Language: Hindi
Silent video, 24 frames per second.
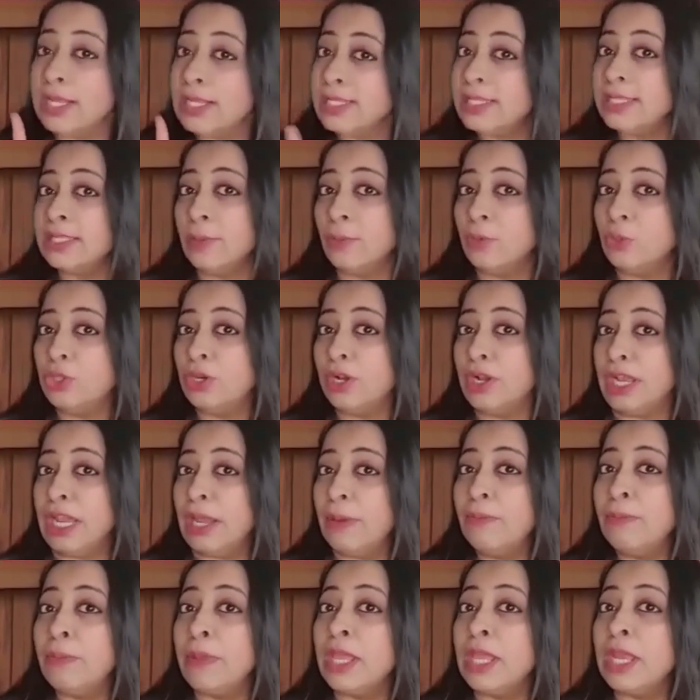इस समुद्र
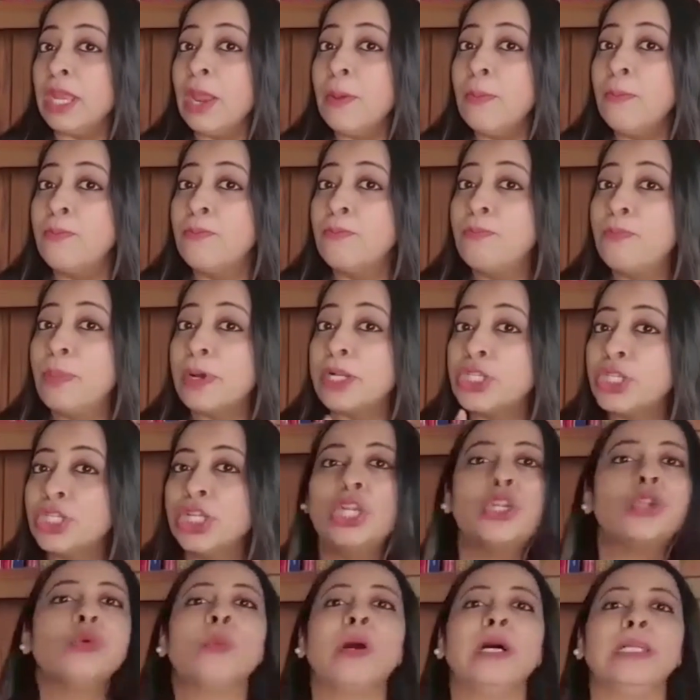ने मेरे
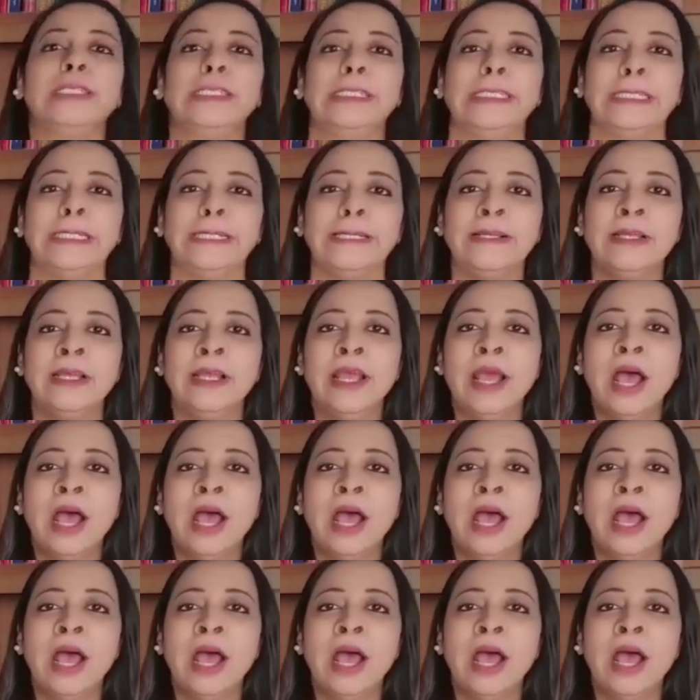बच्चे डुबा दिए हैं